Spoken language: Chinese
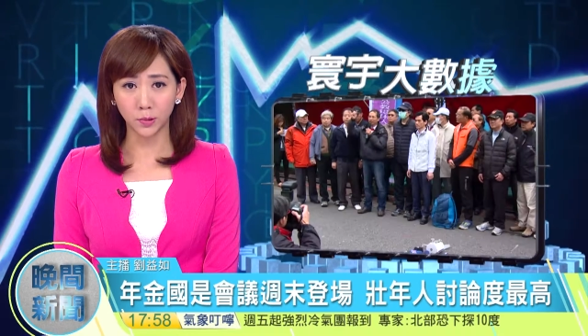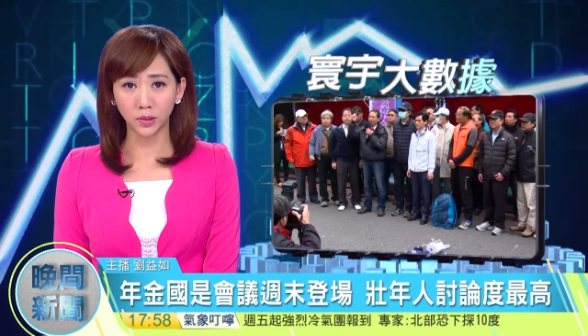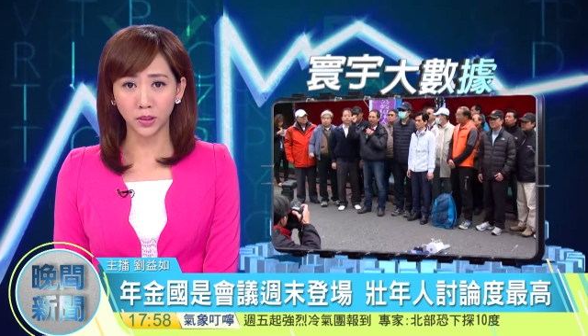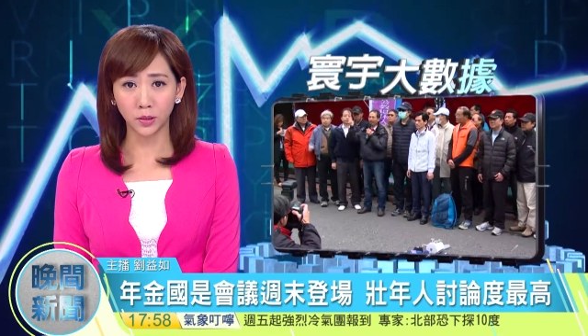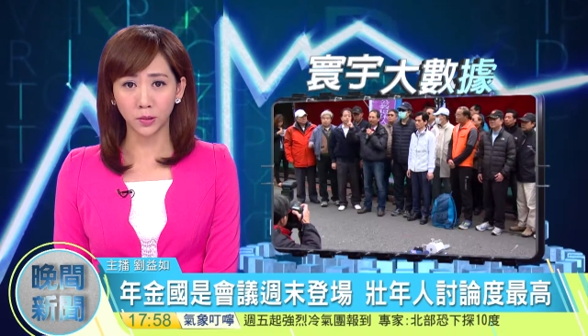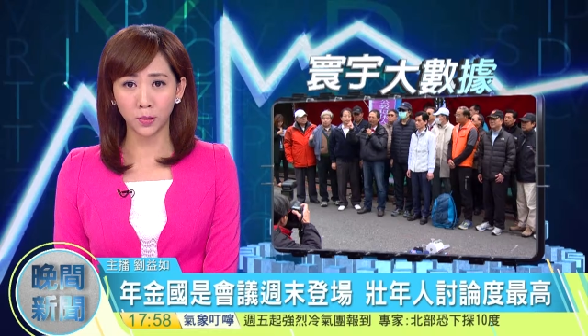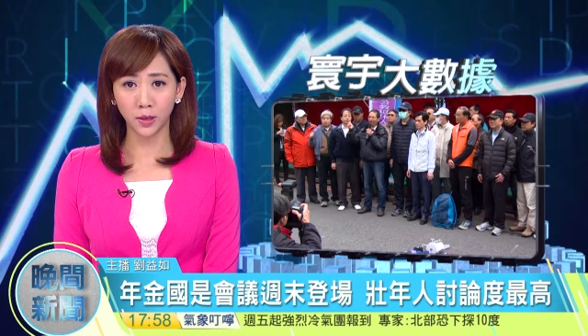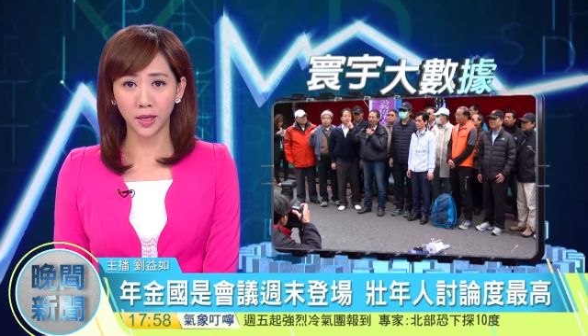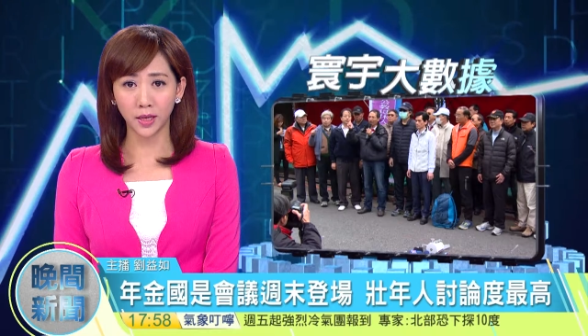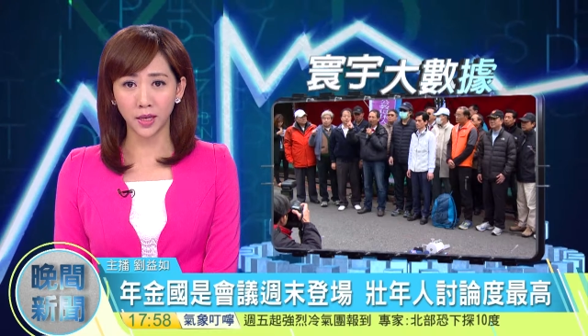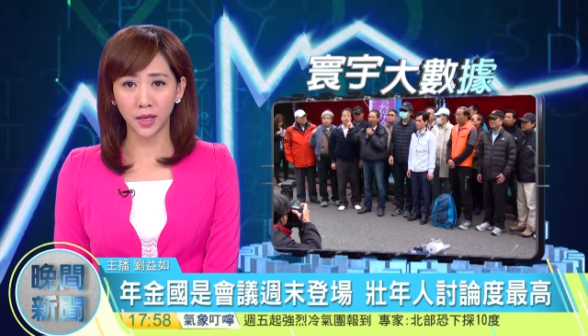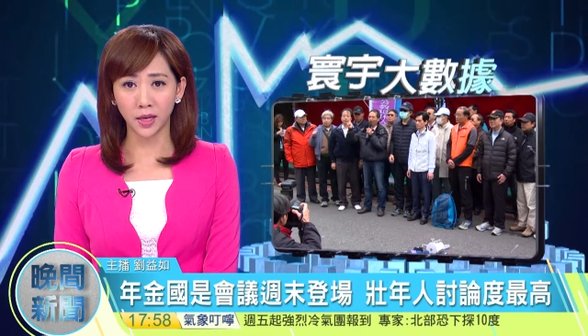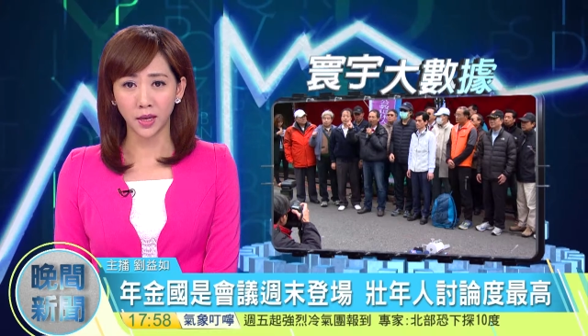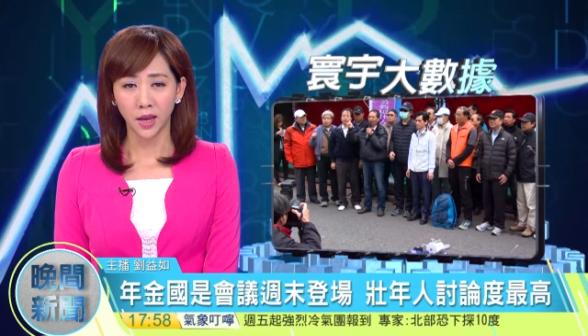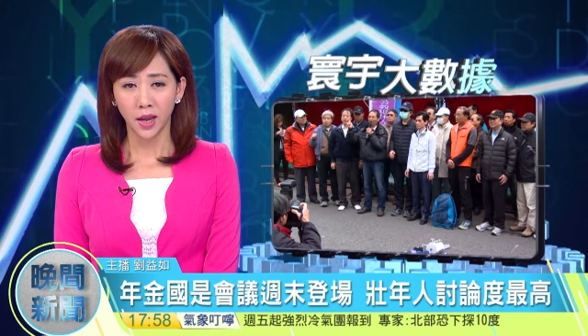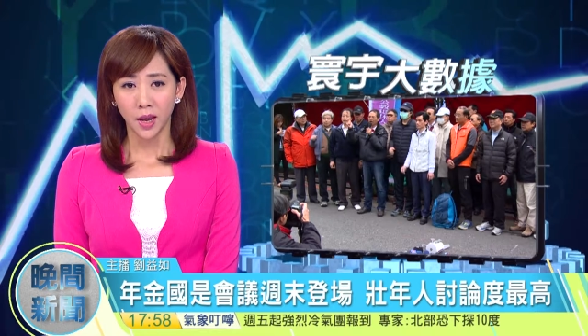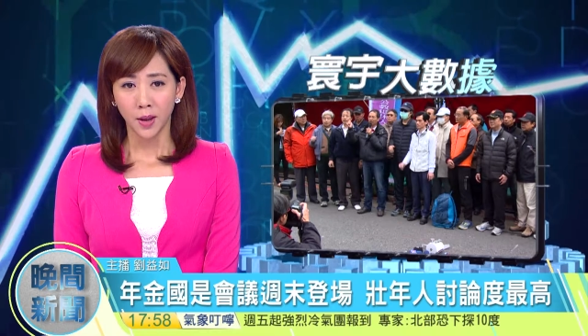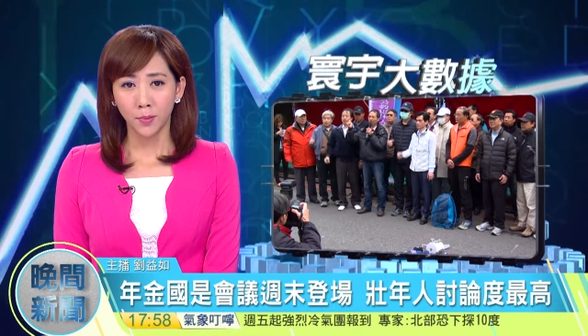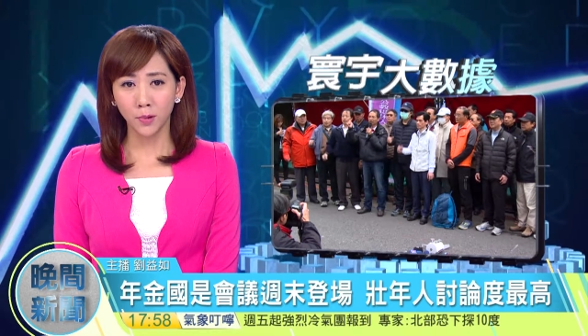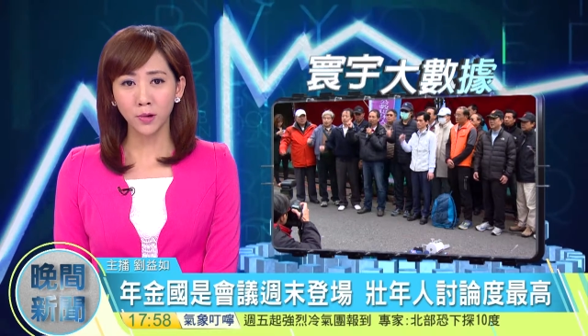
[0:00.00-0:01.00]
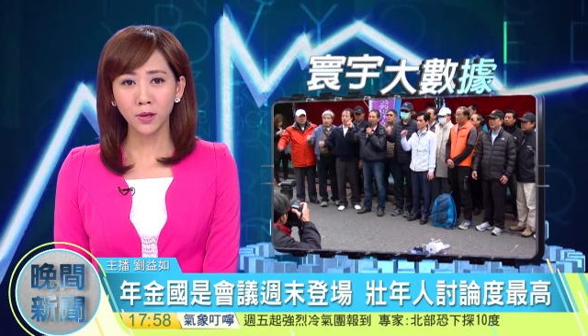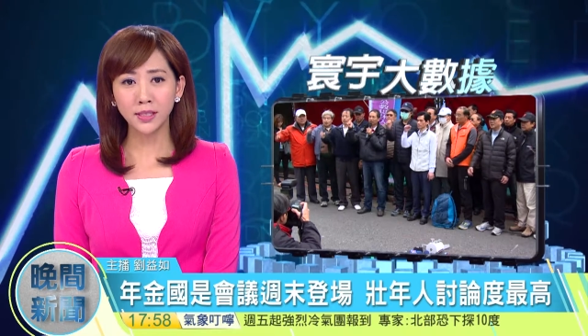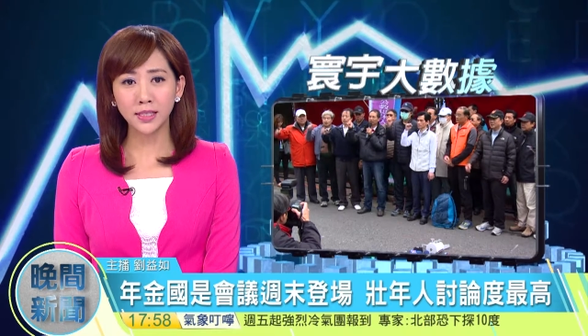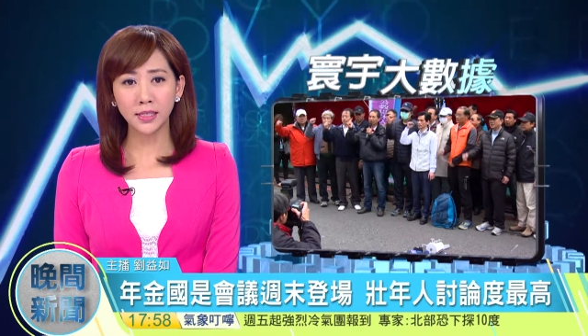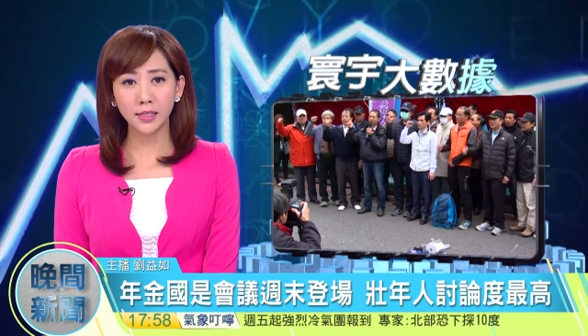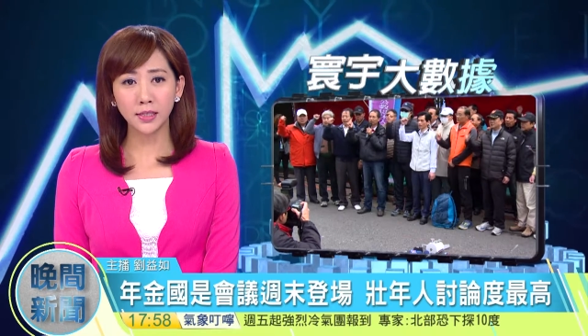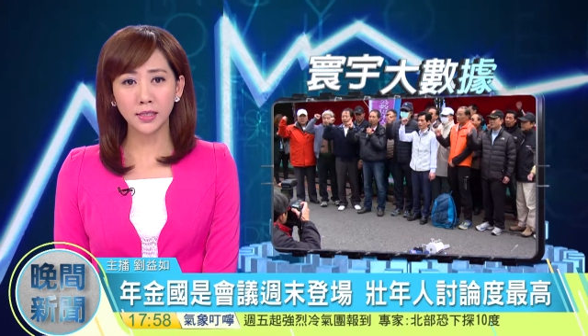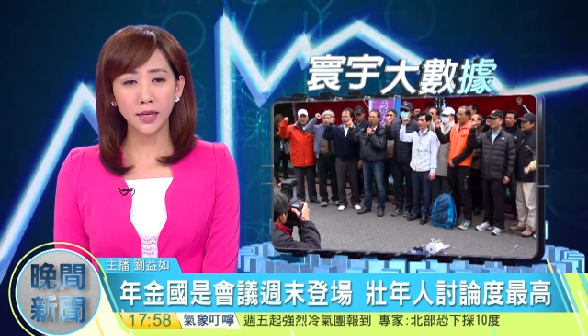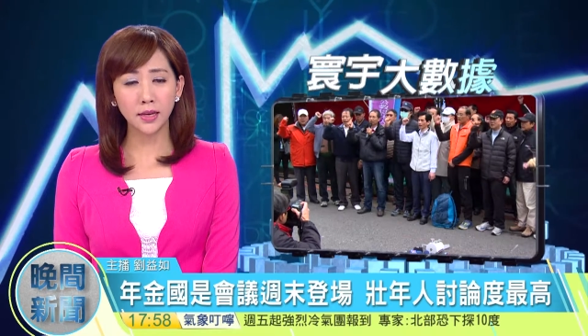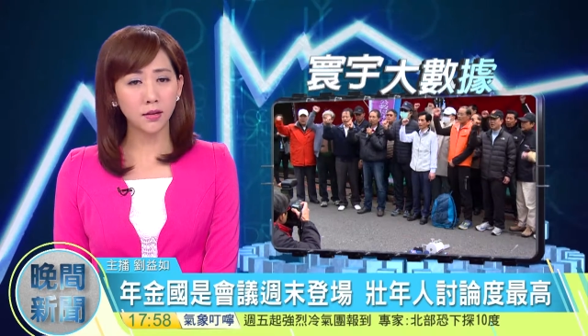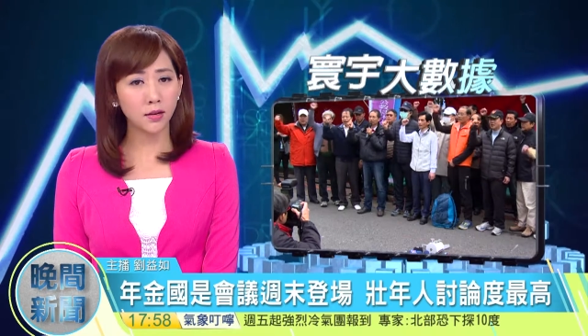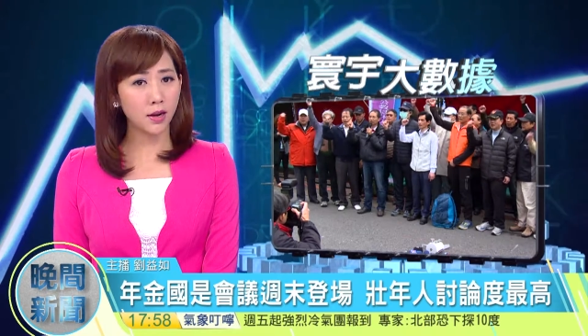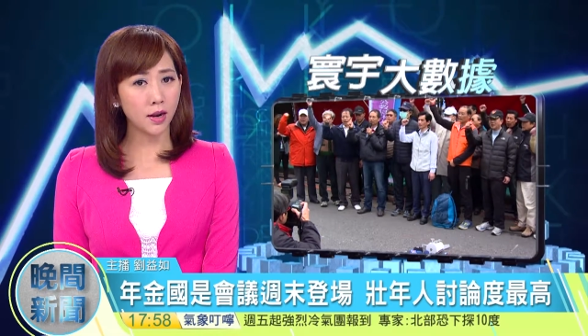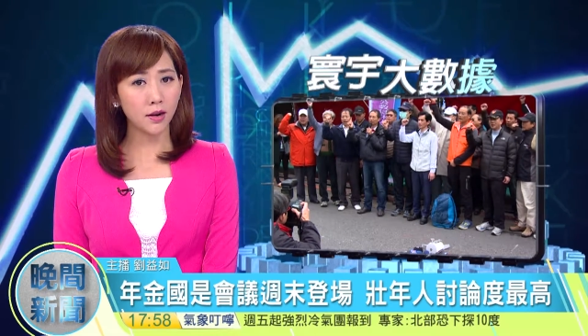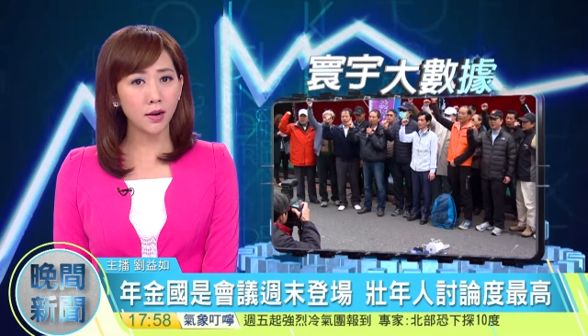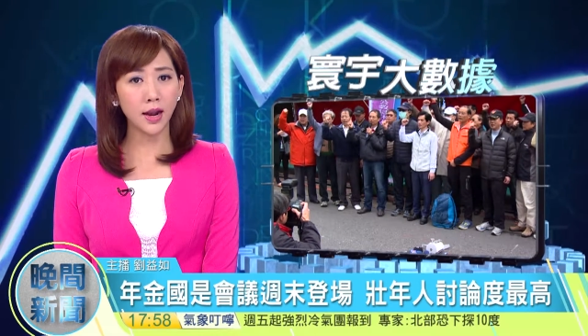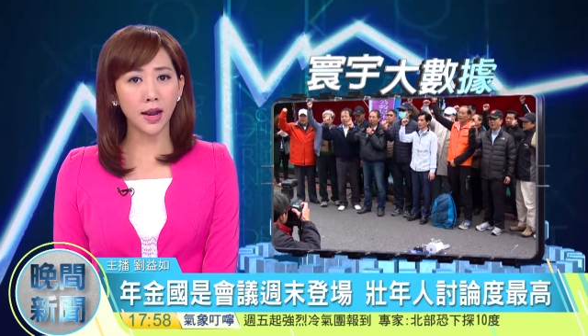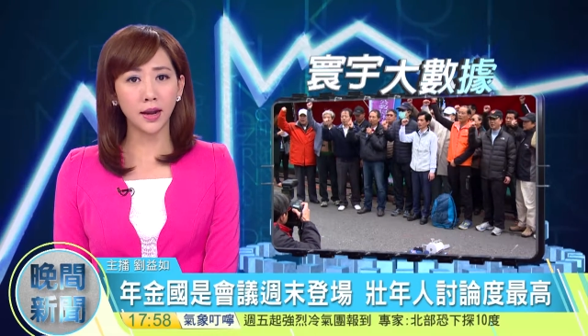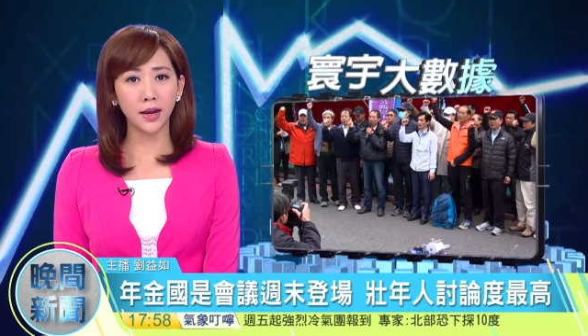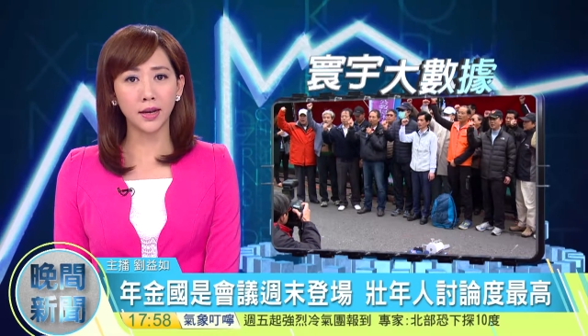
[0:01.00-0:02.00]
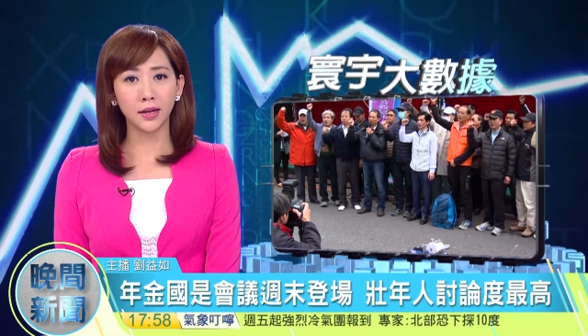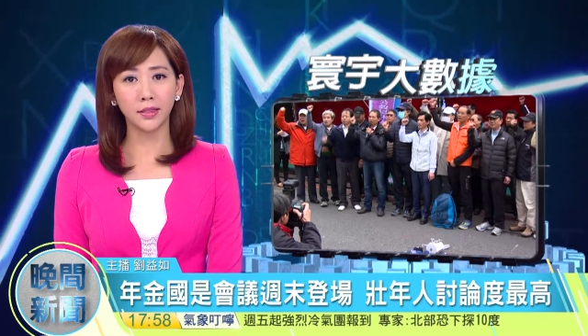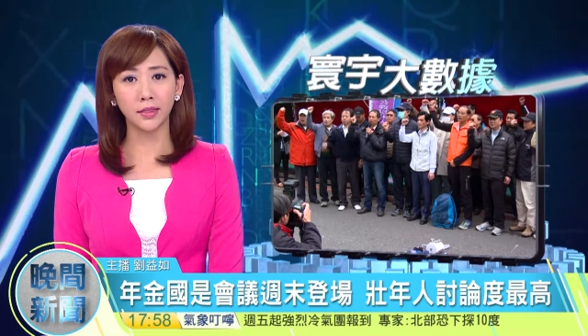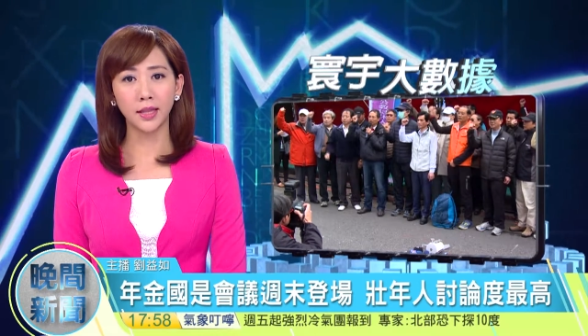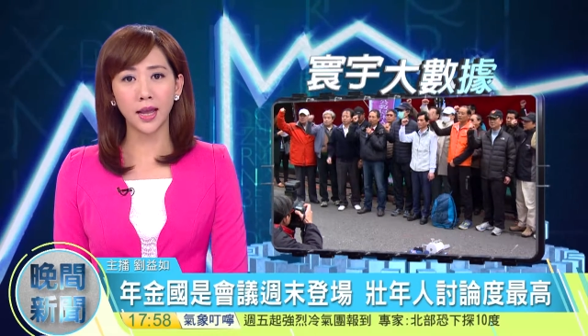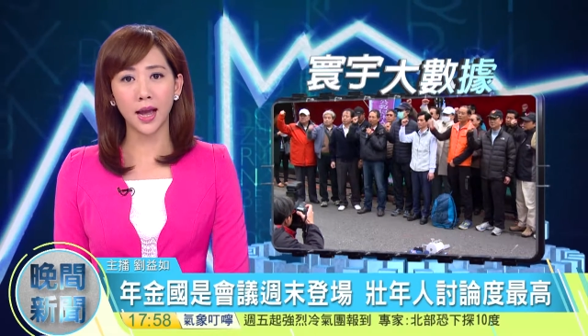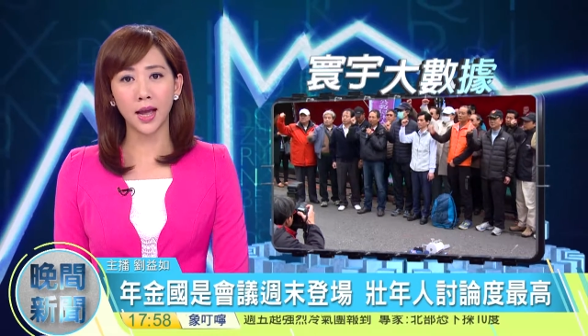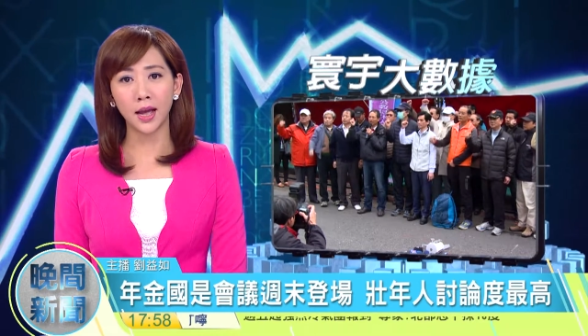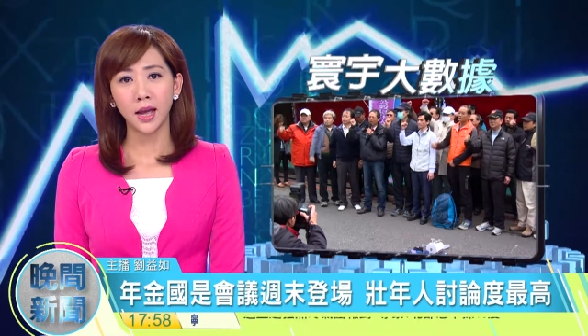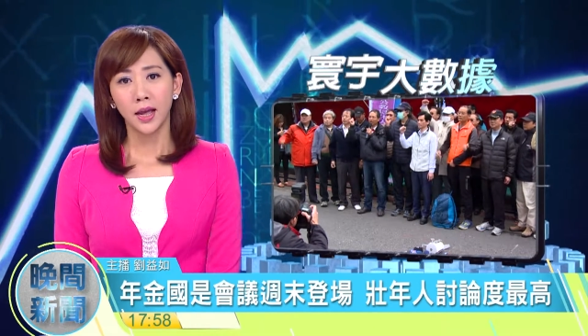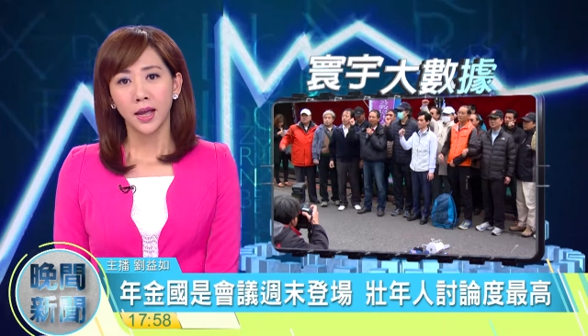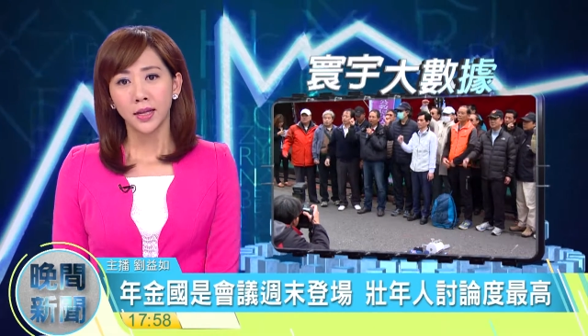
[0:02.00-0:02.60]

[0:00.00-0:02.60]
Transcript: 事会议。不过，旗见仍然很大。